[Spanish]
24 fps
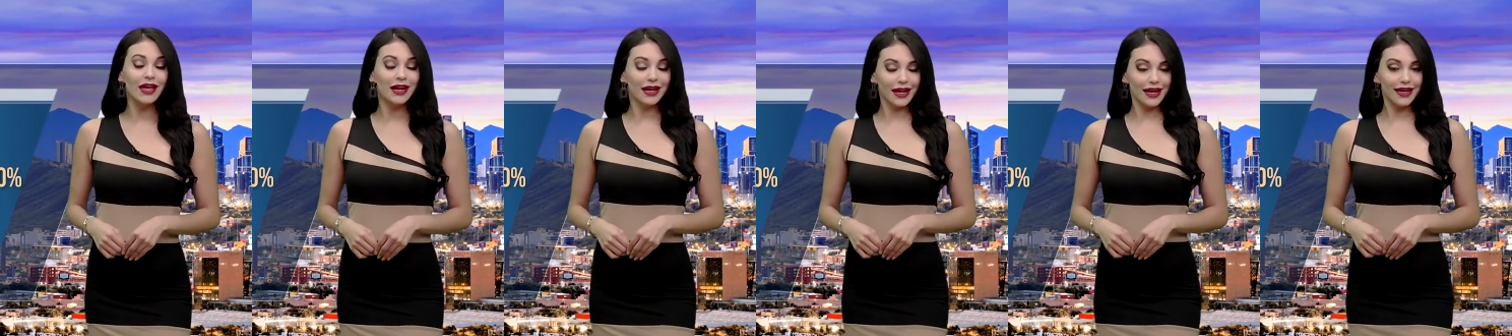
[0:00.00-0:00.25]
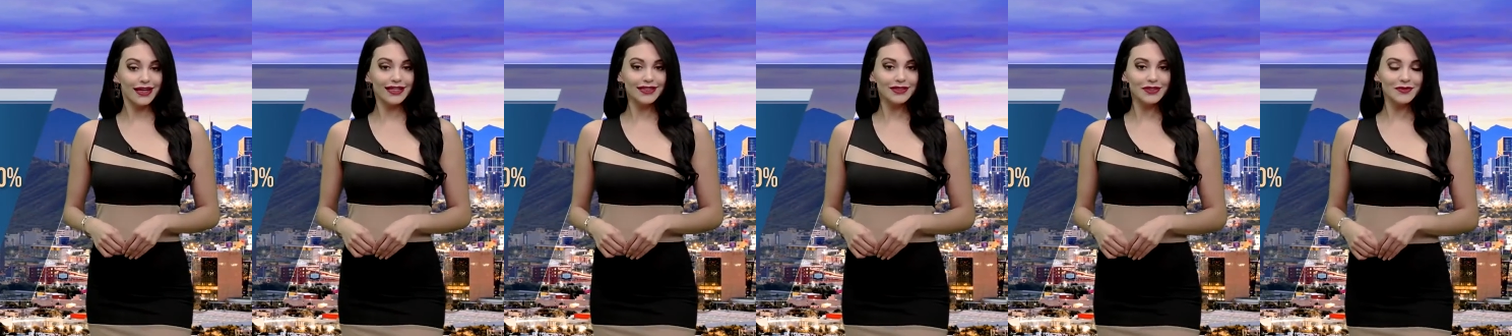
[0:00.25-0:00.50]

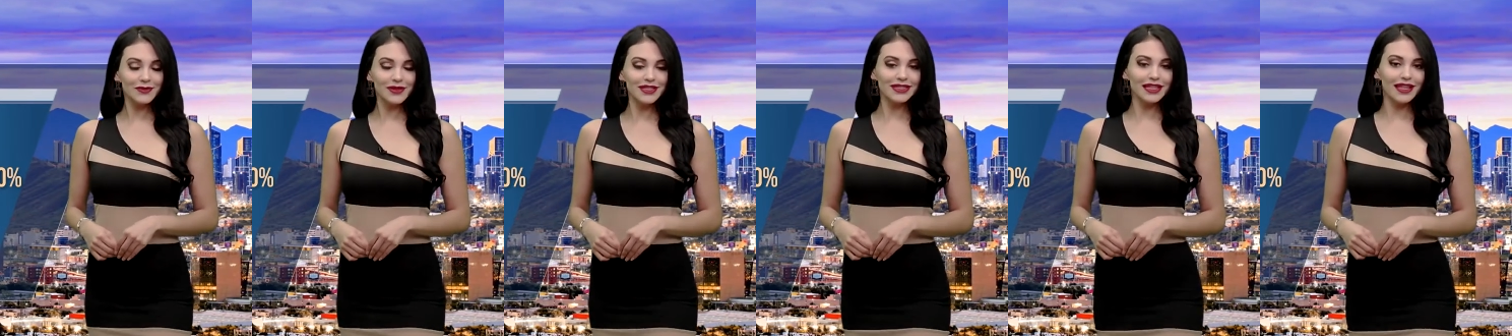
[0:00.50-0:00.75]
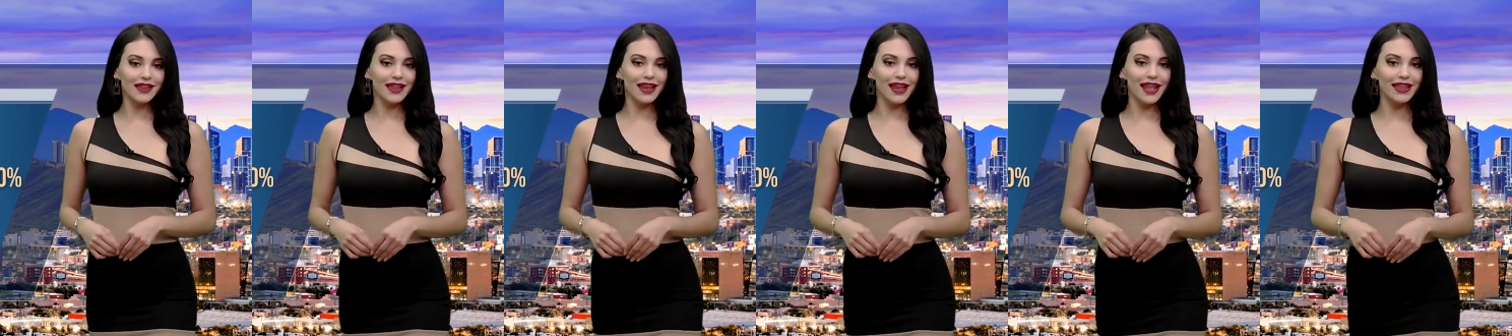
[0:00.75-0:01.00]
Regreso más
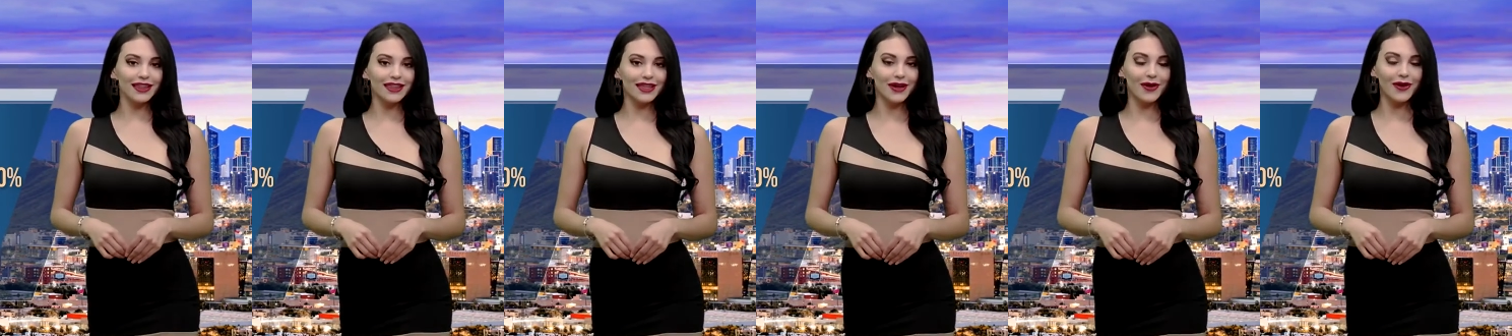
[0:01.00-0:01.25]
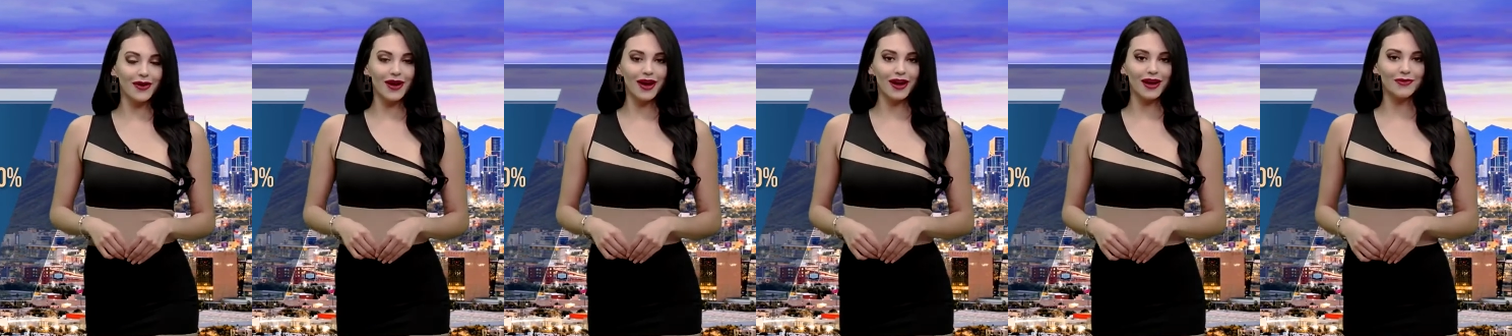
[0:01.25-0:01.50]
adelante
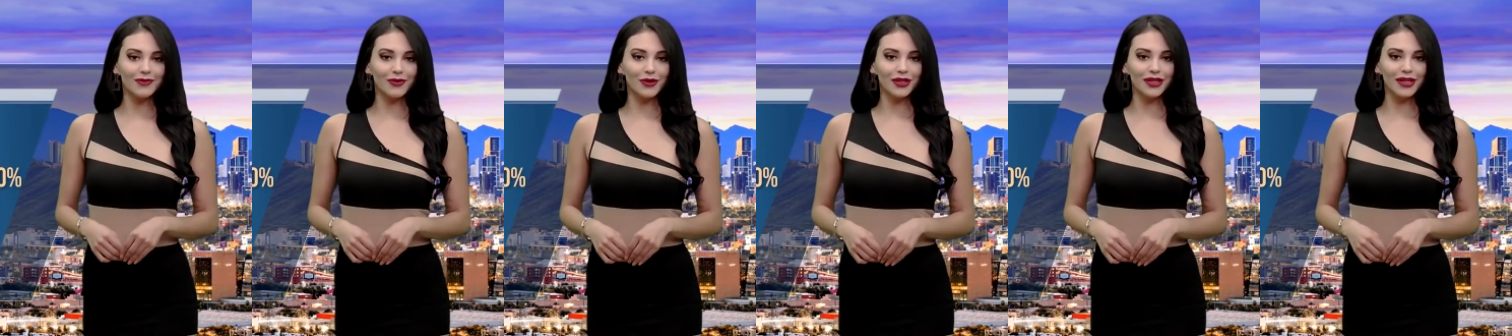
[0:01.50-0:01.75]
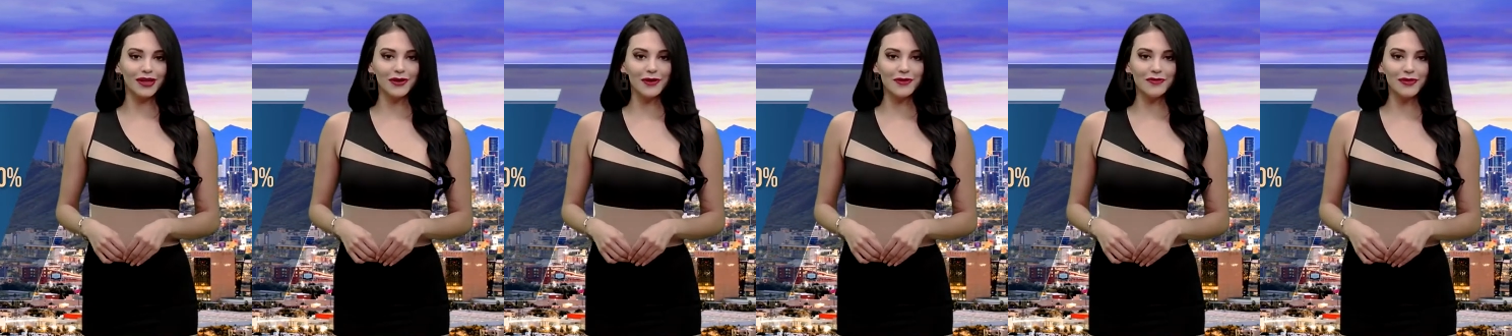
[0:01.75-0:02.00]
con el
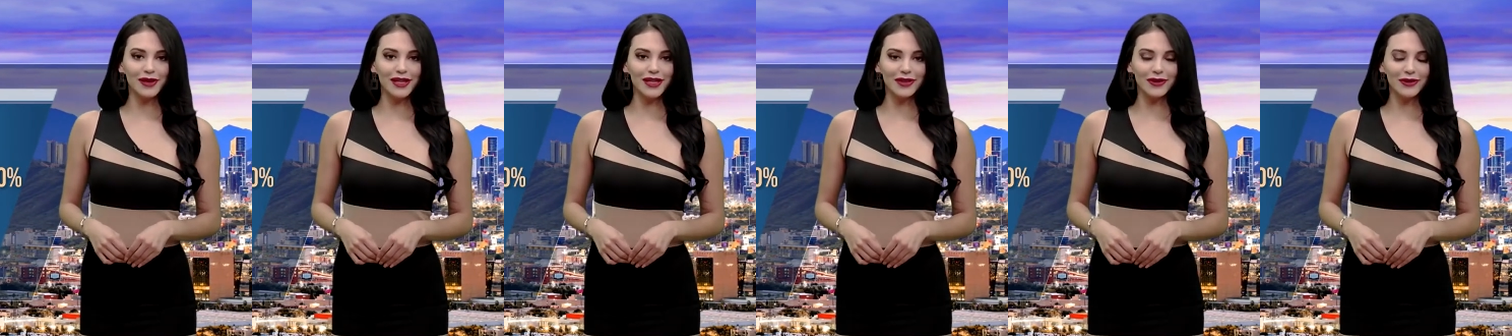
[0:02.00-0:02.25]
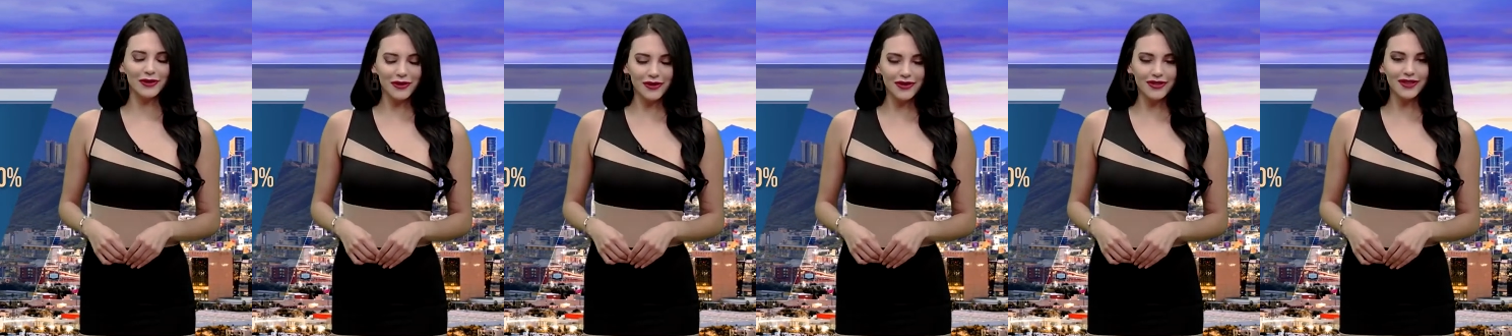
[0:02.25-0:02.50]
reporte
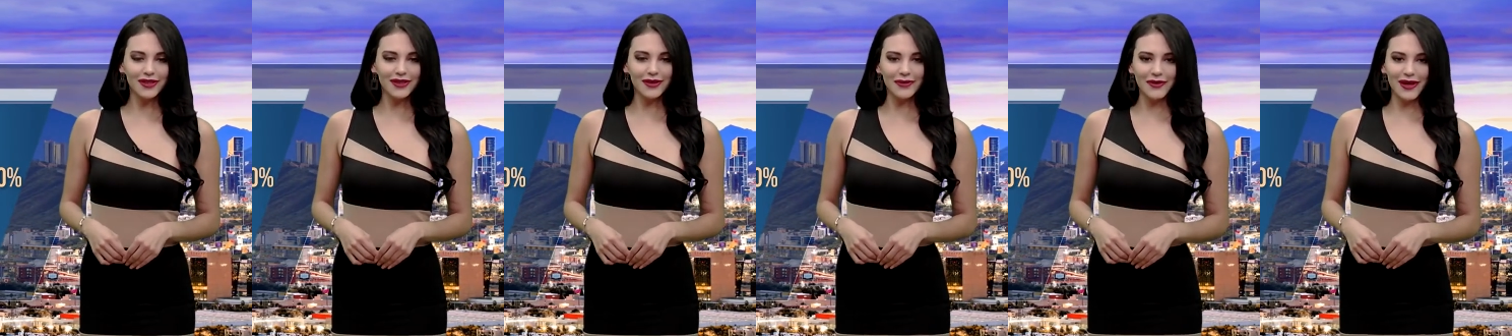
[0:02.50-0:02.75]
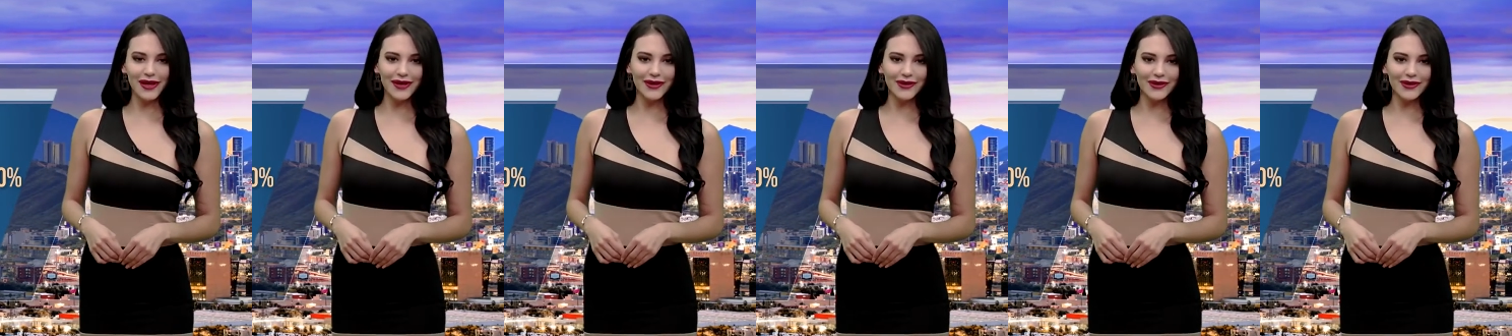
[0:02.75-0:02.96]
completo. Continúe con